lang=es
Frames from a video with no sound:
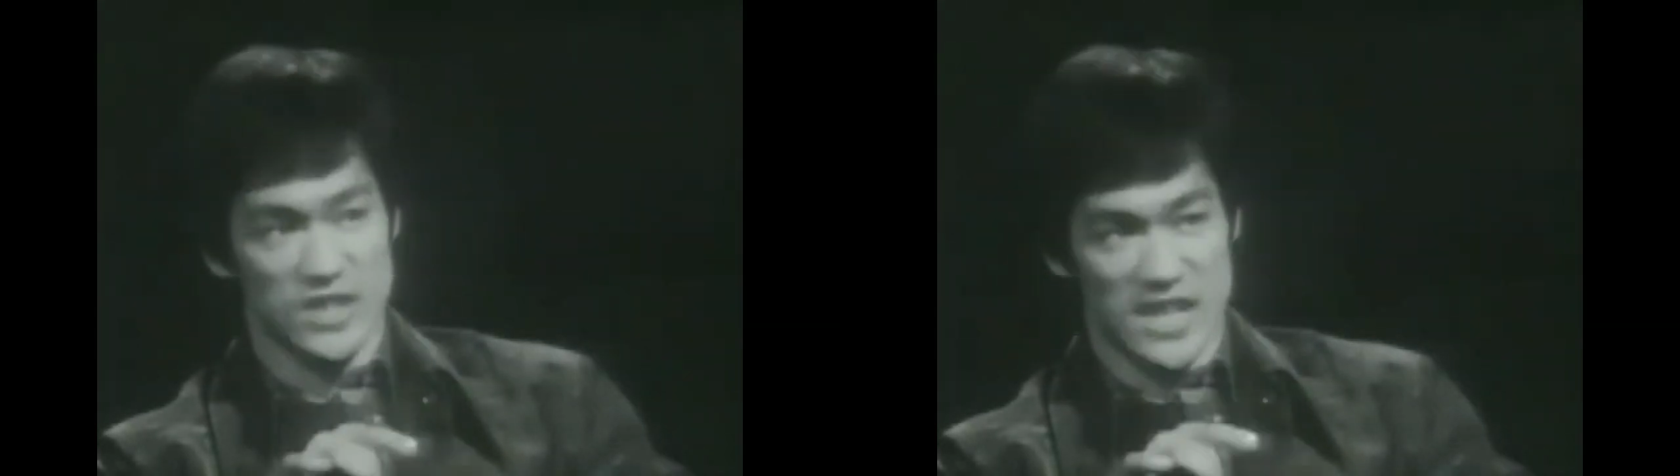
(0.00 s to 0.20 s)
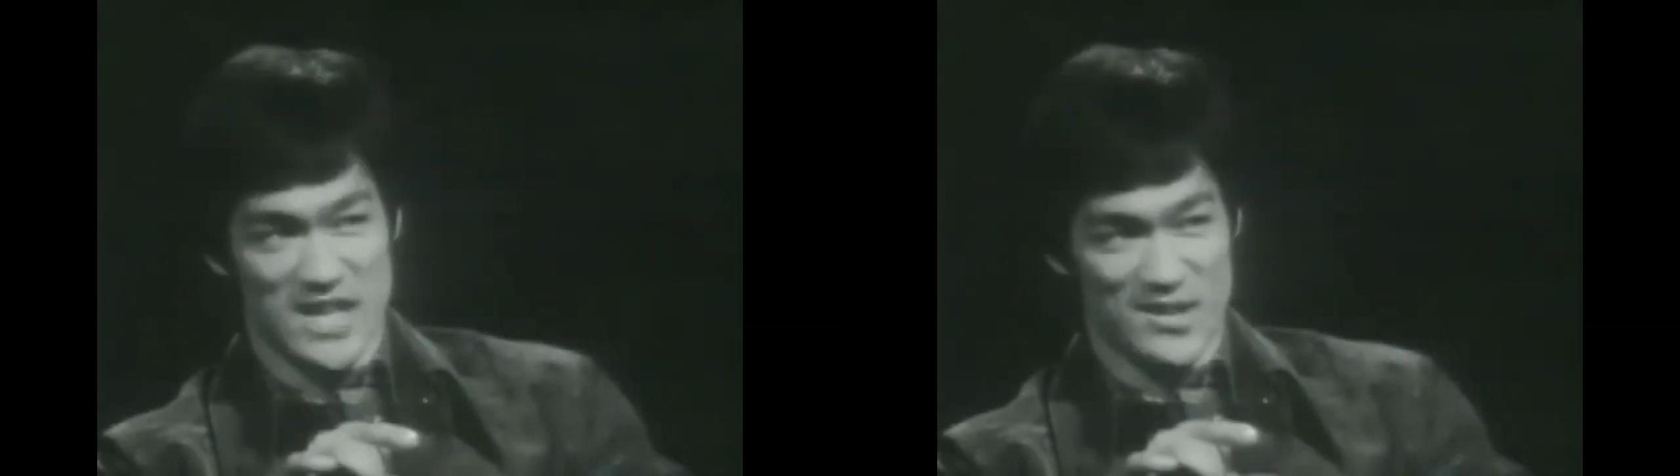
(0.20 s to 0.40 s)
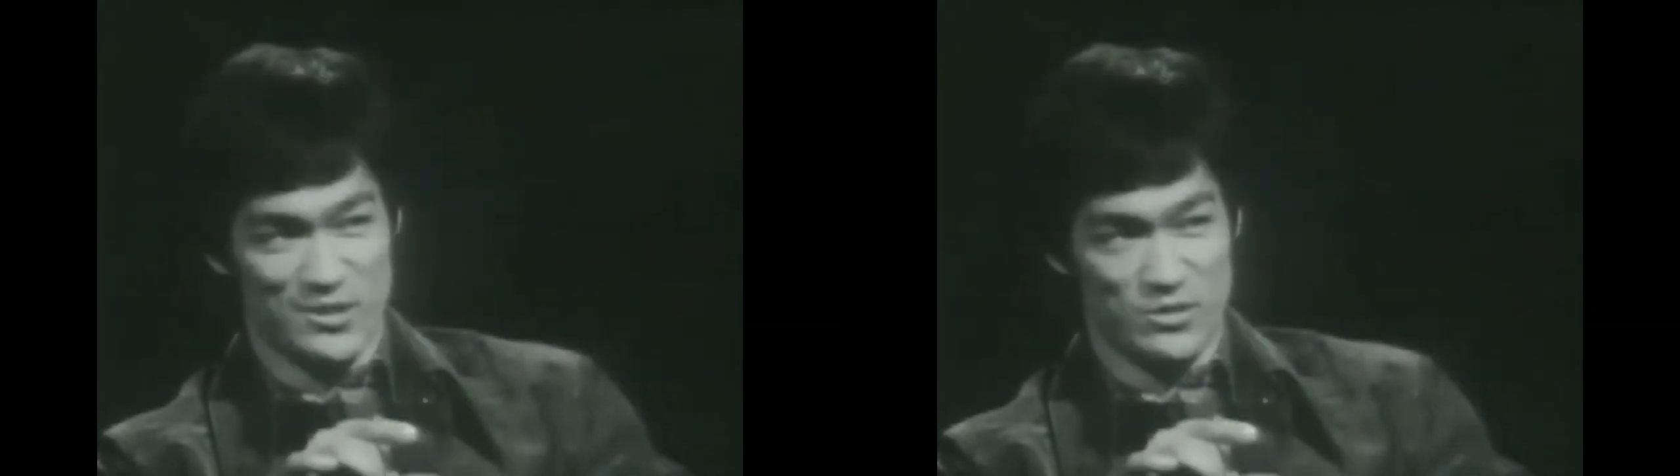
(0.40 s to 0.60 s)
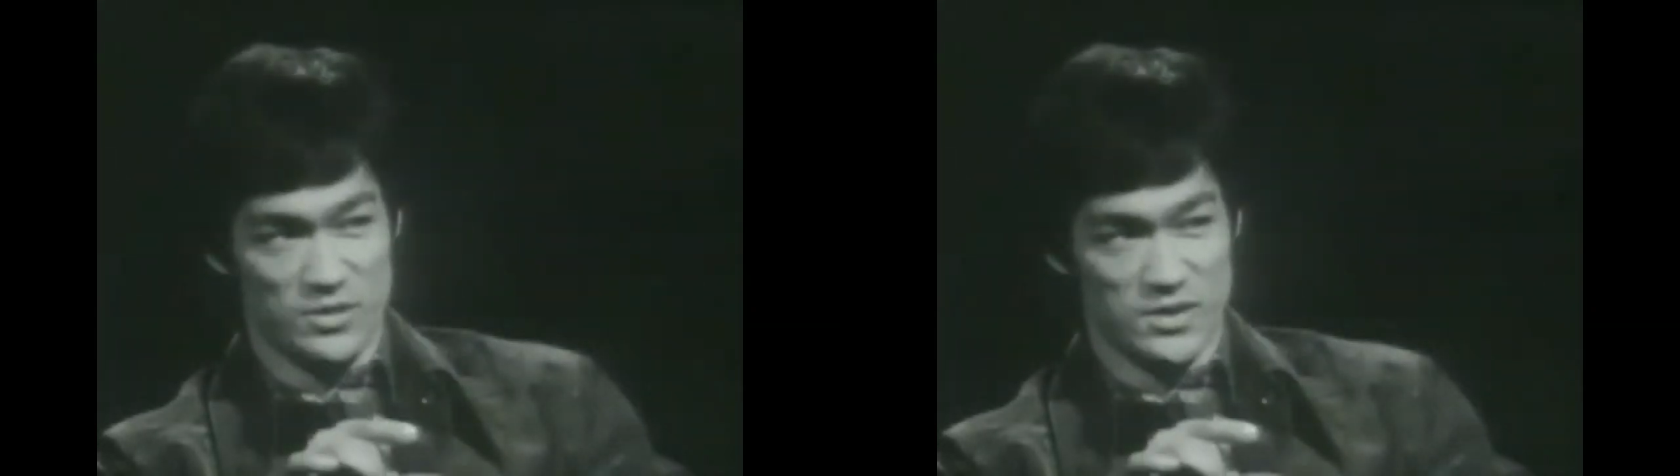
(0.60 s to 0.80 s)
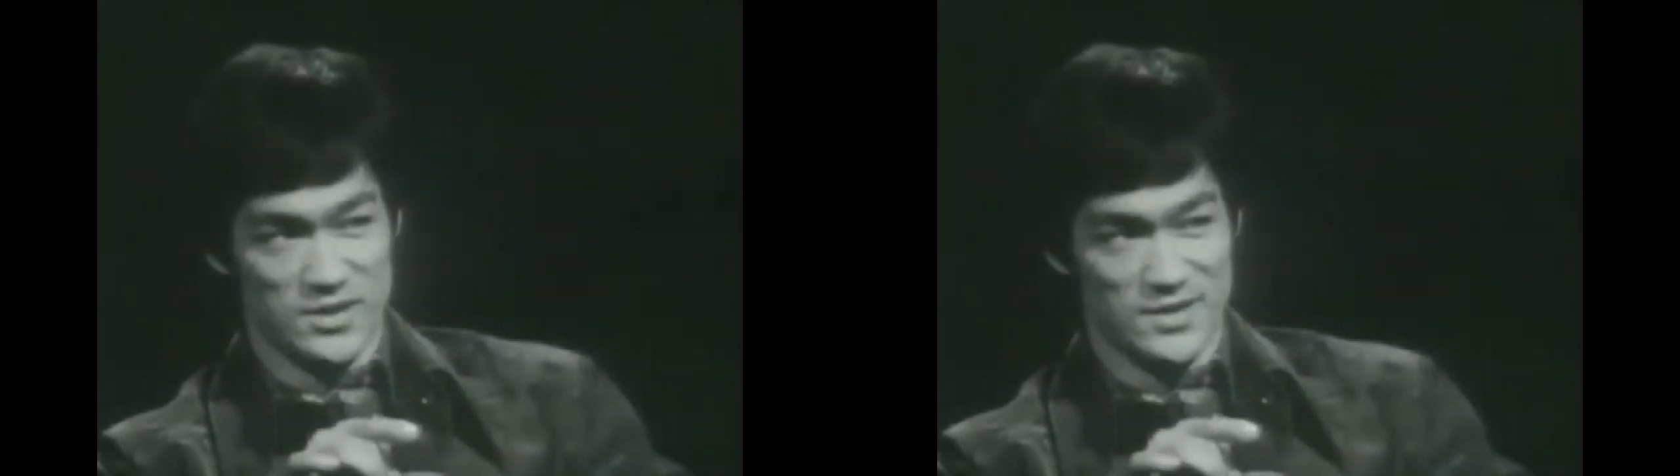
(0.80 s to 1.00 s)
trabajo a
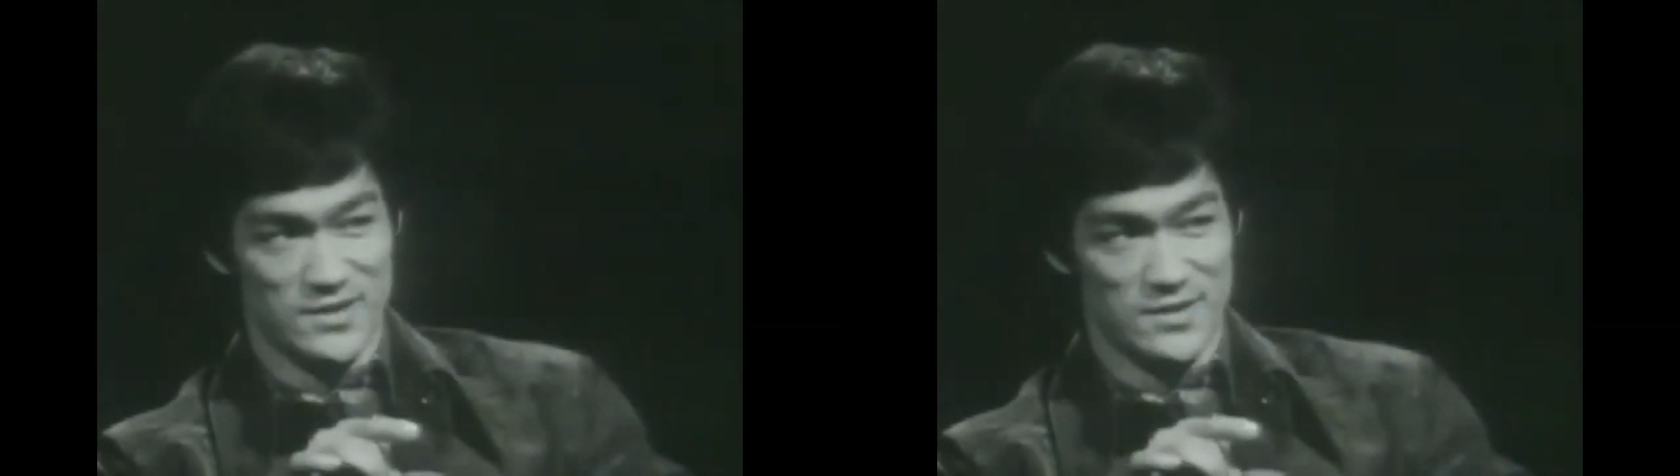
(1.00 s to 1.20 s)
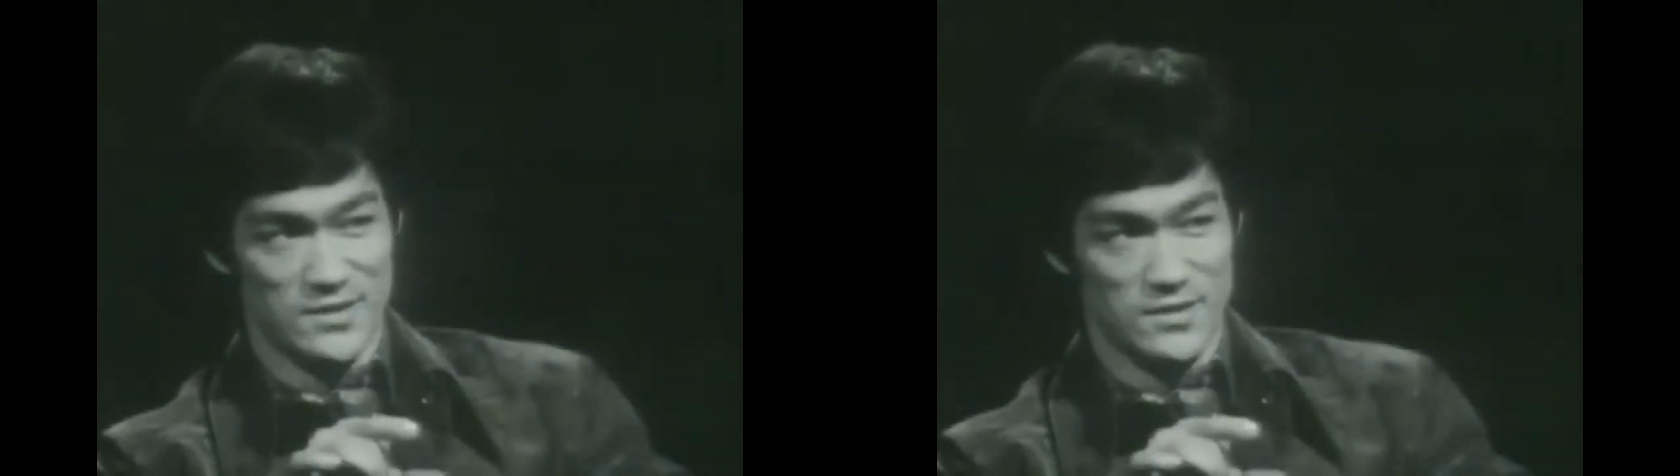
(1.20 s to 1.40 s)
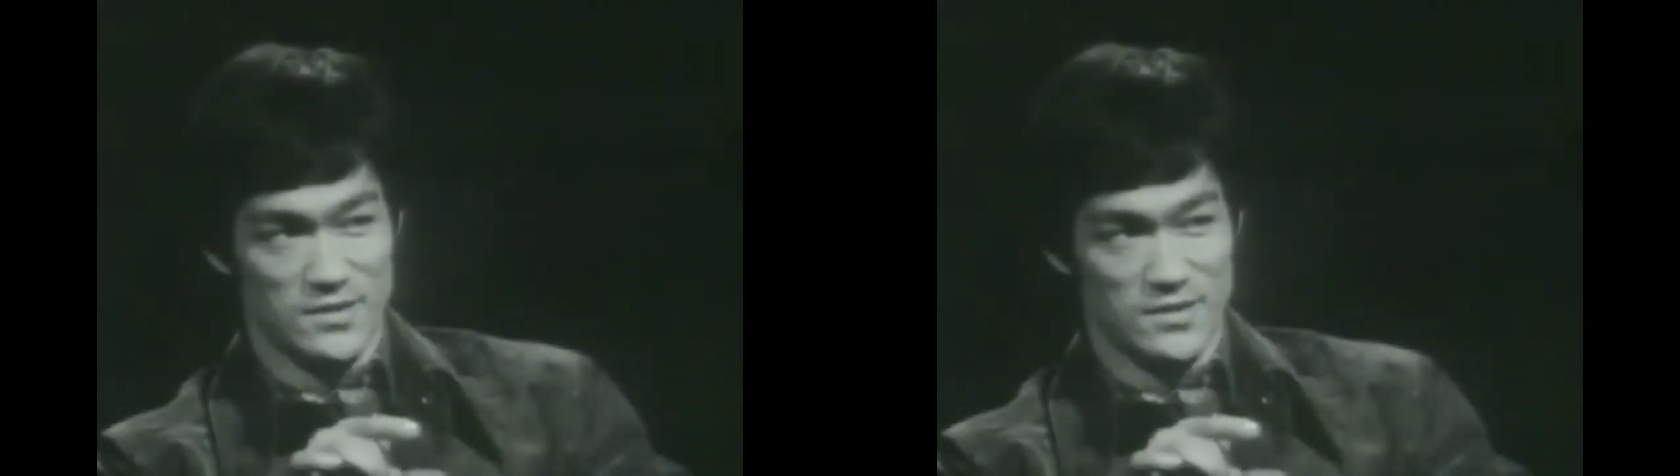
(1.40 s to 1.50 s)
mucha gente.